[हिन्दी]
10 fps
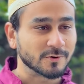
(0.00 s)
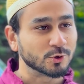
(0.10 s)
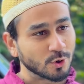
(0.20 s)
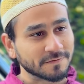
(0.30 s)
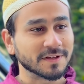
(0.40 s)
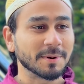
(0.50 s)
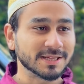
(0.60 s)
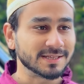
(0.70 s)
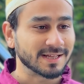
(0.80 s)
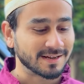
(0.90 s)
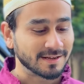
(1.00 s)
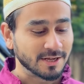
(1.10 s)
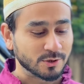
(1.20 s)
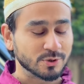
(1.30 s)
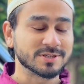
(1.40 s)
और दो हफ्ते बाद ईद है ना
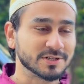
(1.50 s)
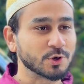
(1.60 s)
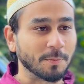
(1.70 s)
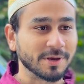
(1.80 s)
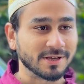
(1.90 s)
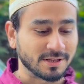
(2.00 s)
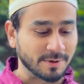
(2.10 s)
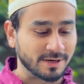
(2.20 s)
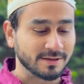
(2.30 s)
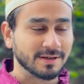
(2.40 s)
तो इसलिए शॉपिंग की थी मैंने